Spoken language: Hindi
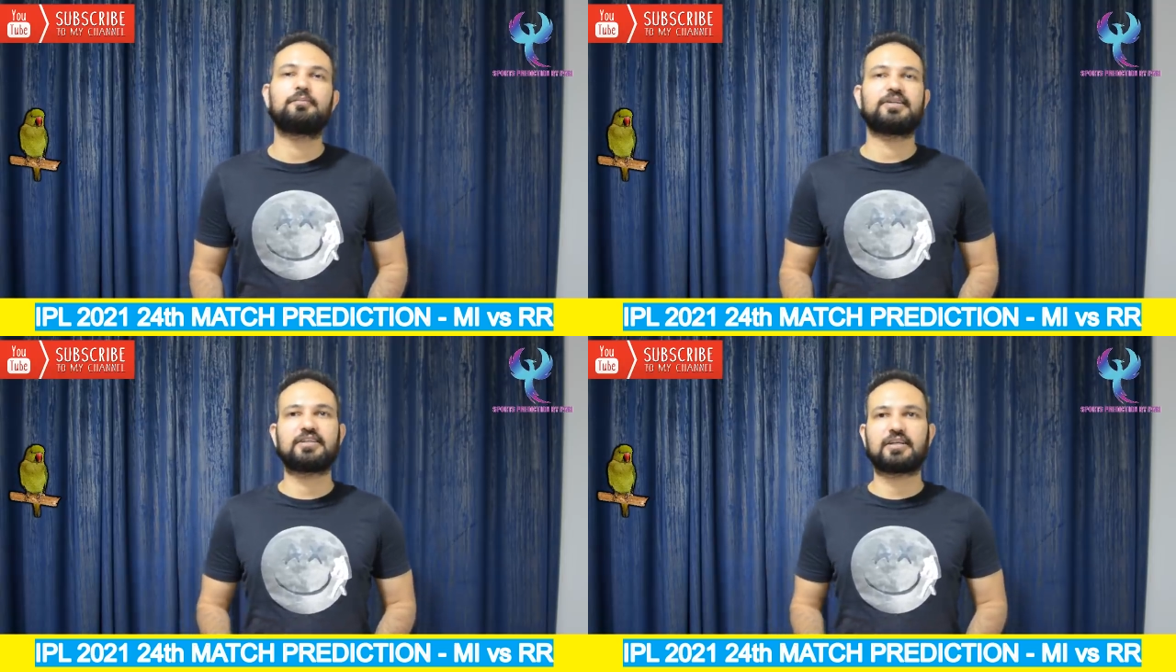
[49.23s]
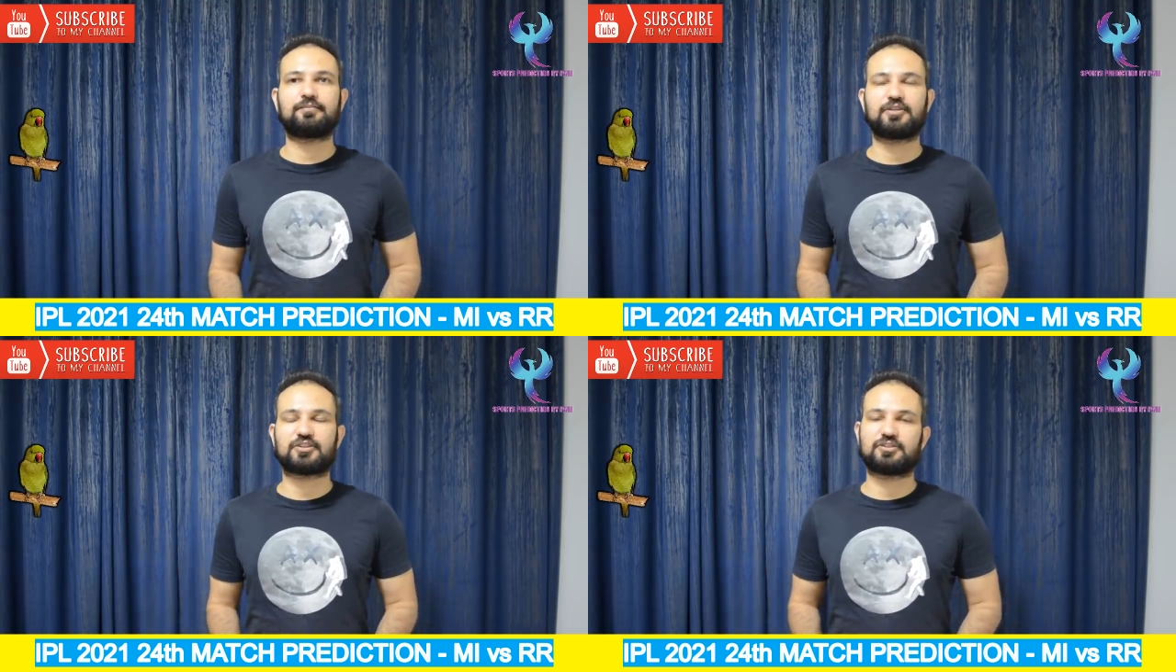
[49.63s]
परी के
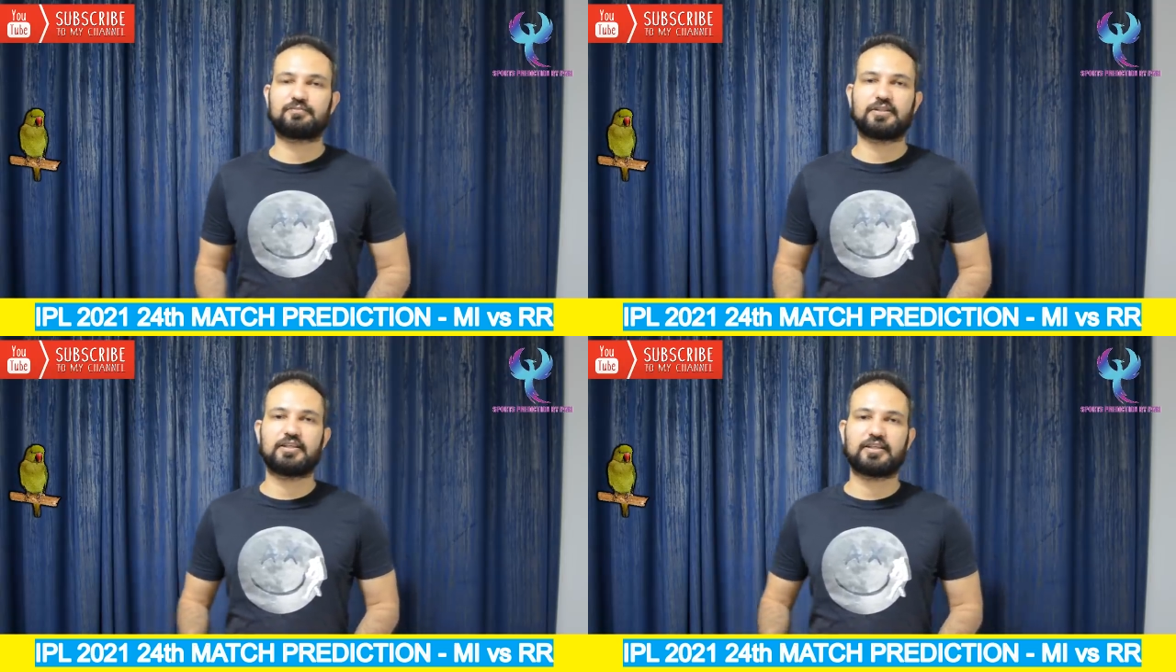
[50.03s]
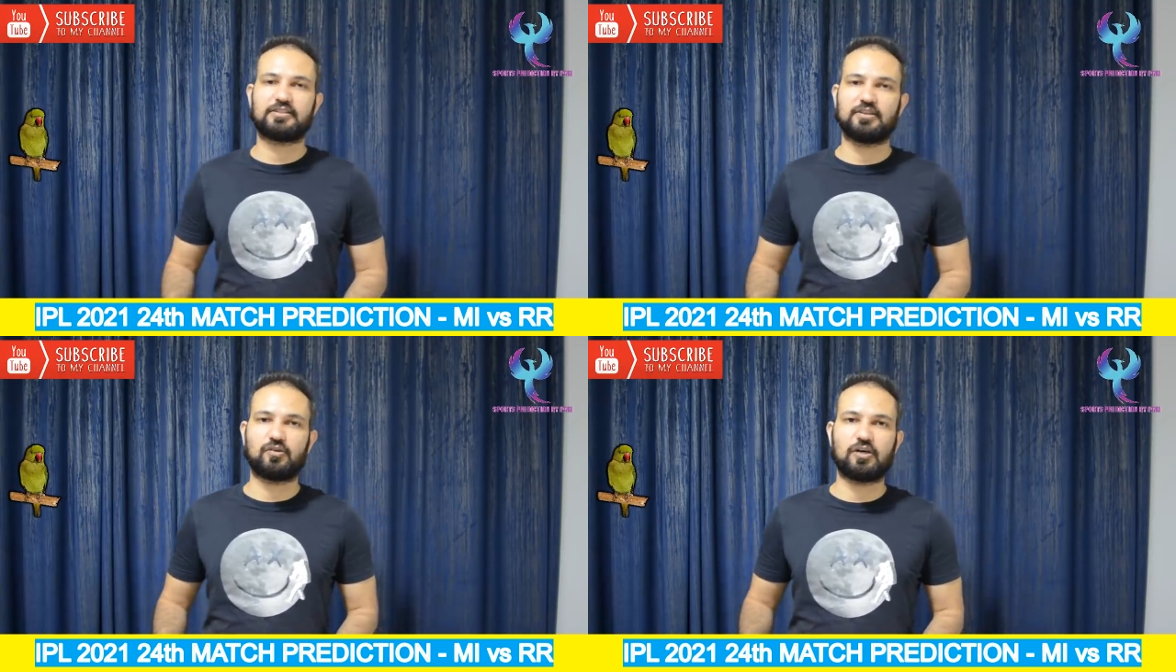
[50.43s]
प्रडिक्शन पे लेके
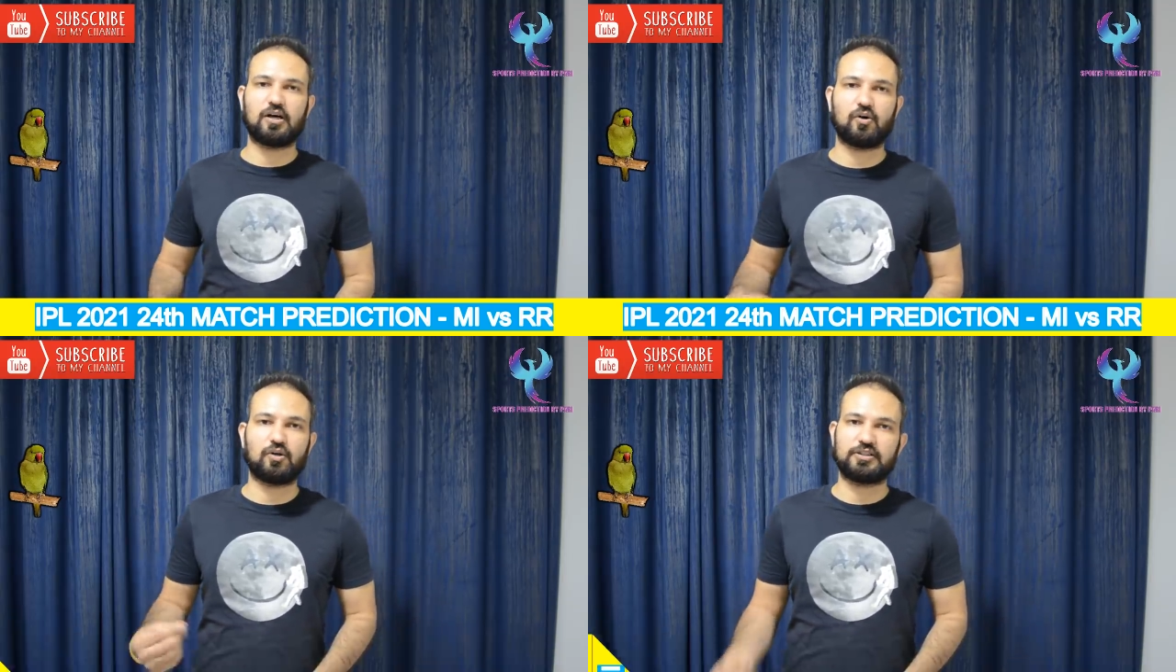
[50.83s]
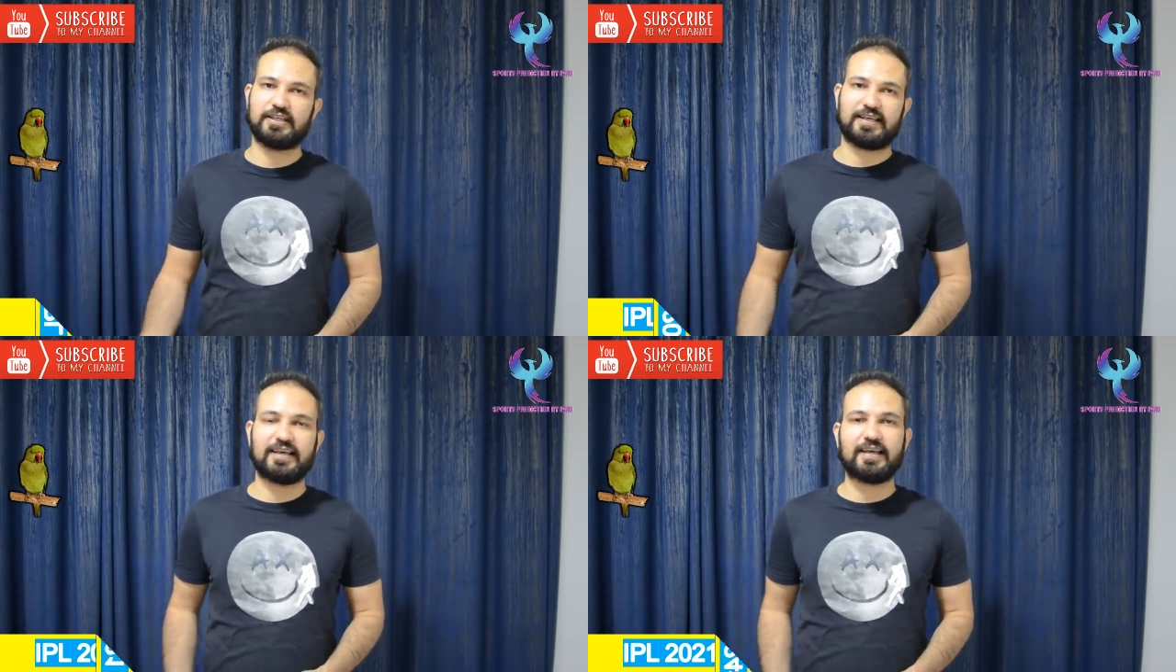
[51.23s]
जाऊँगा और
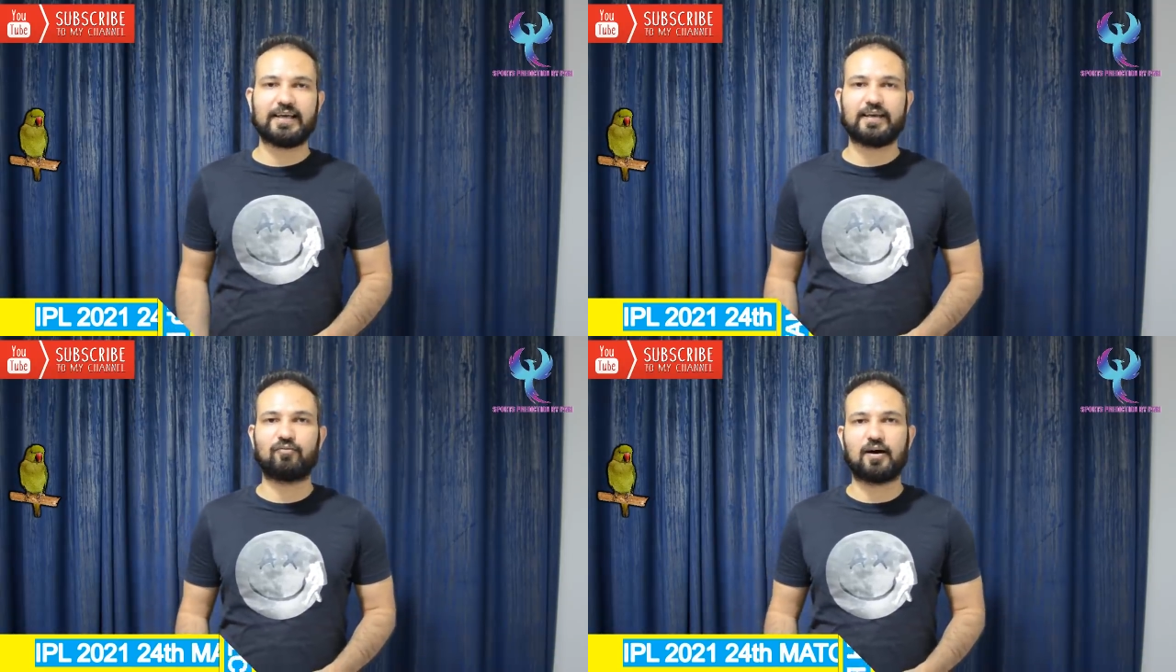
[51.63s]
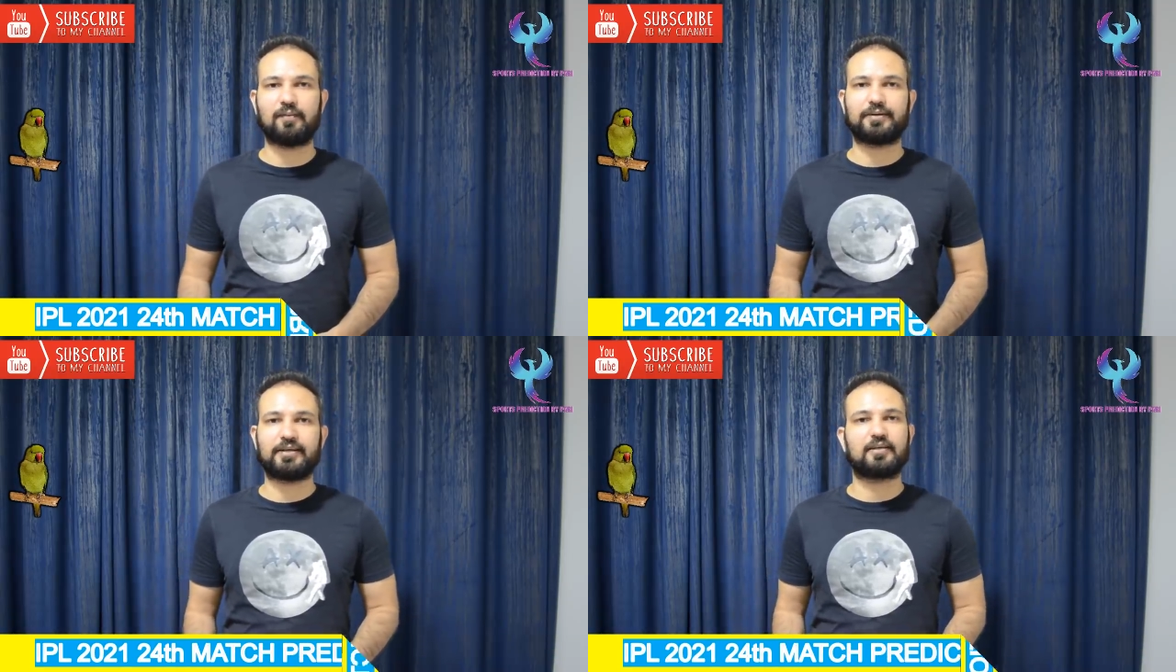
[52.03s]
देखेंगे कि
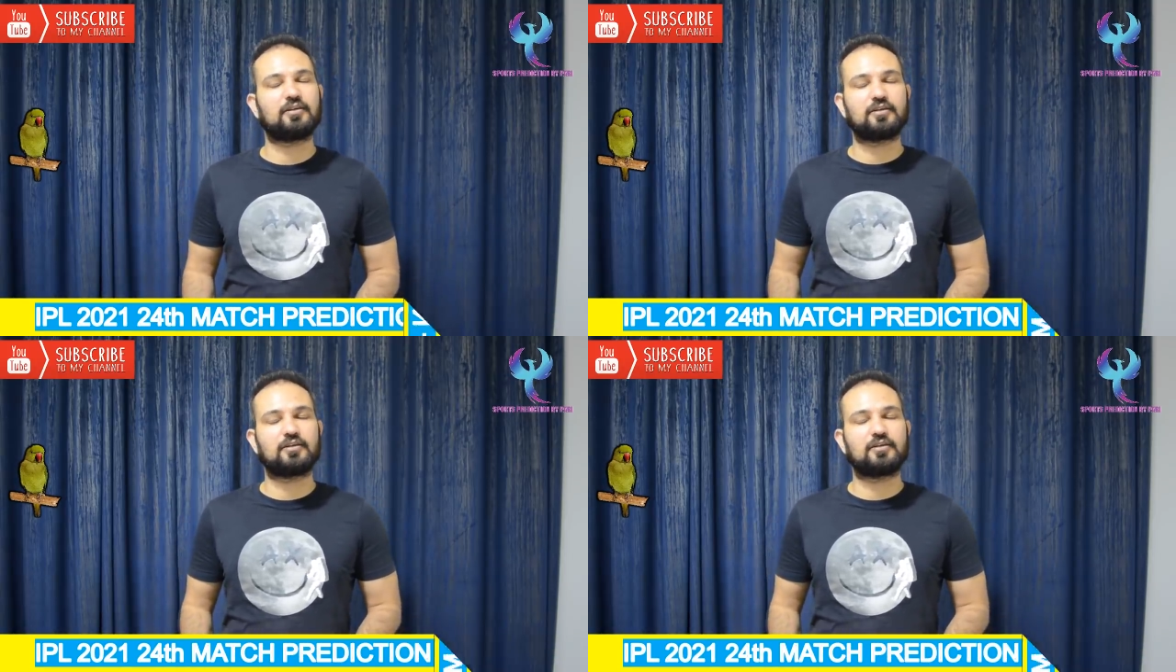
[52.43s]
वहाँ पे